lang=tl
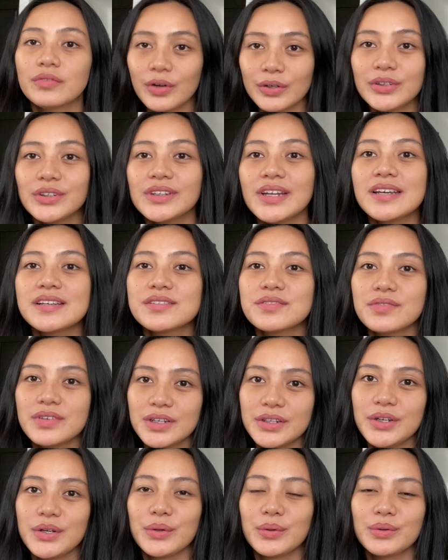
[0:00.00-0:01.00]
For today's
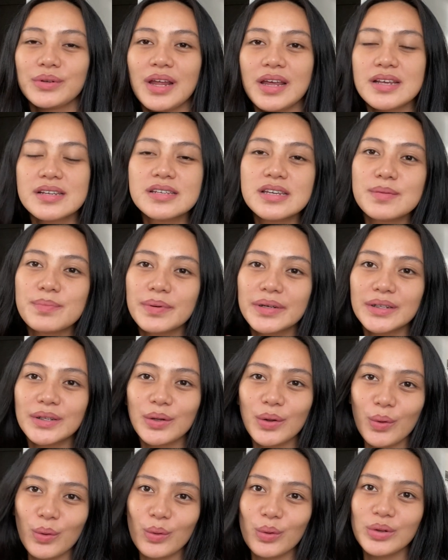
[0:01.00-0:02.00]
video,
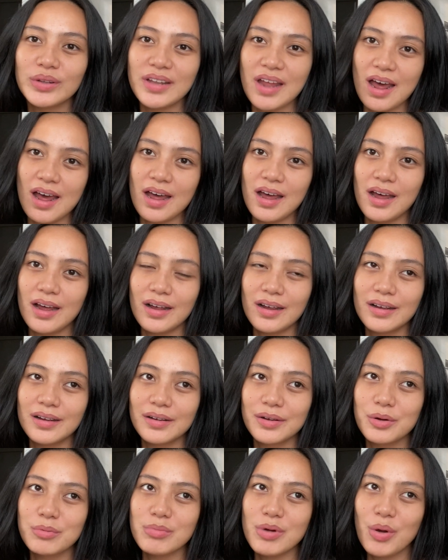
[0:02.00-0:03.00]
naisipan ko na
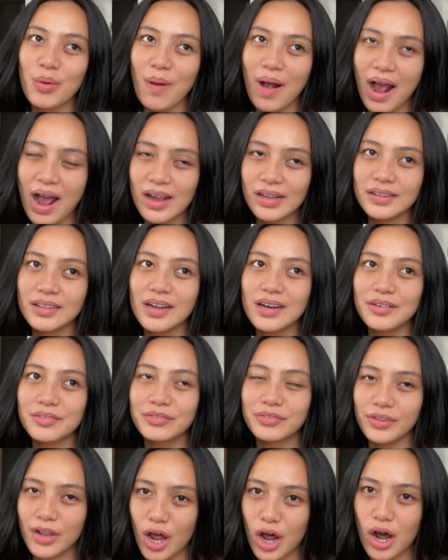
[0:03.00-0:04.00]
gumawa
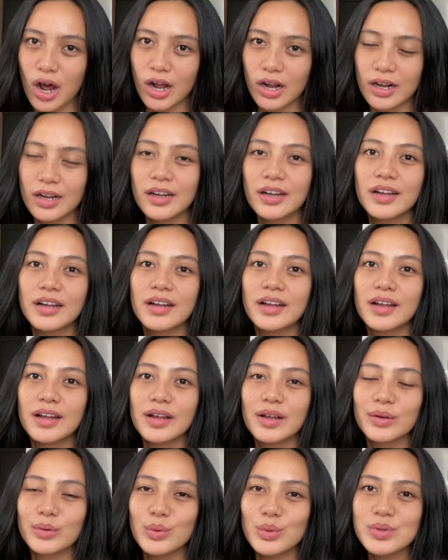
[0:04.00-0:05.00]
ng vlog
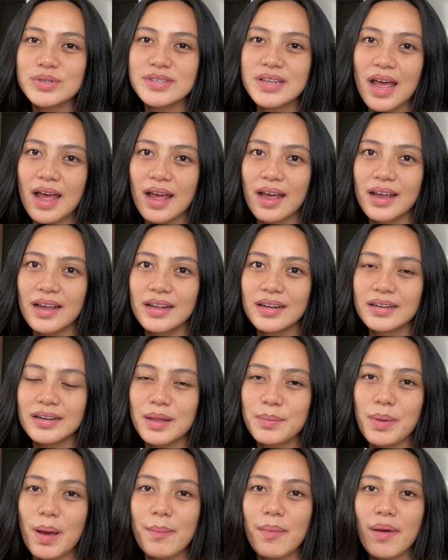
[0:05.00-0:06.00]
kung saan
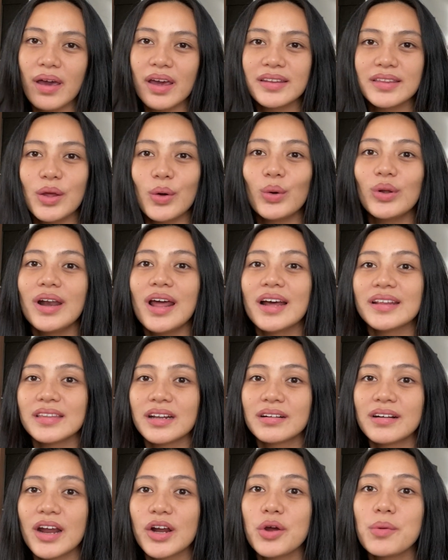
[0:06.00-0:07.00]
ipapakita ko lahat
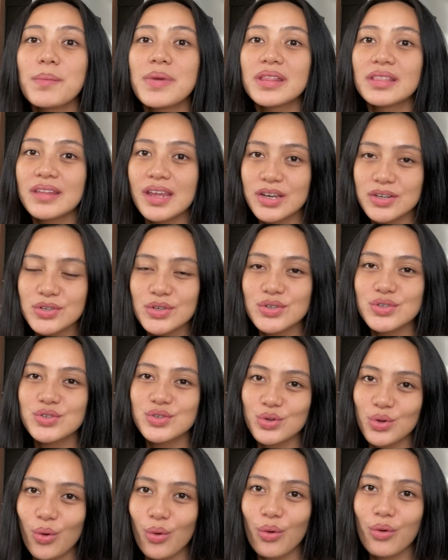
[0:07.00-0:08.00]
ng
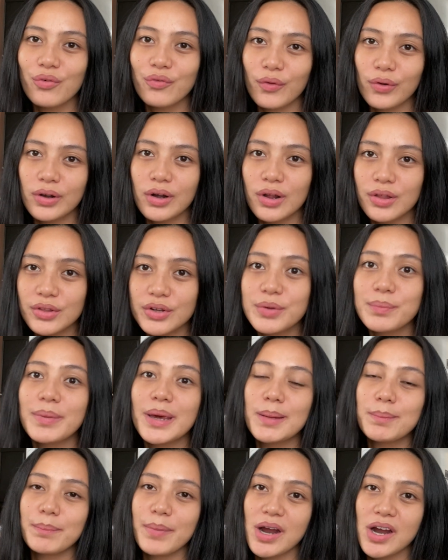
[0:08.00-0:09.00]
recommendations ko for other
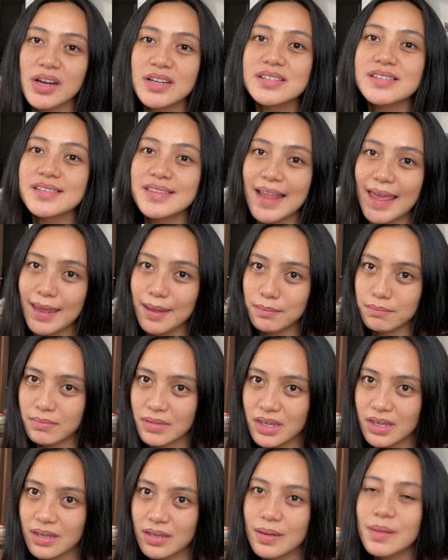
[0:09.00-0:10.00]
pet parents like
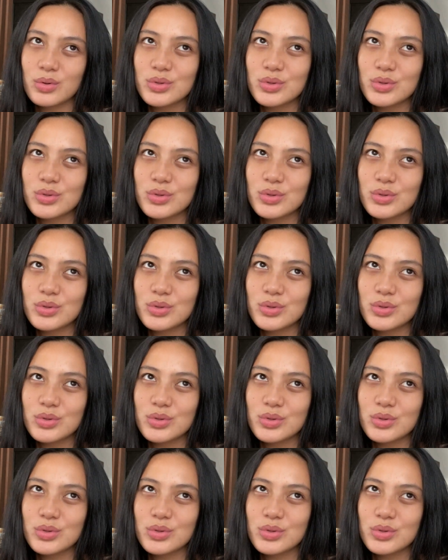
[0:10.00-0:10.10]
me.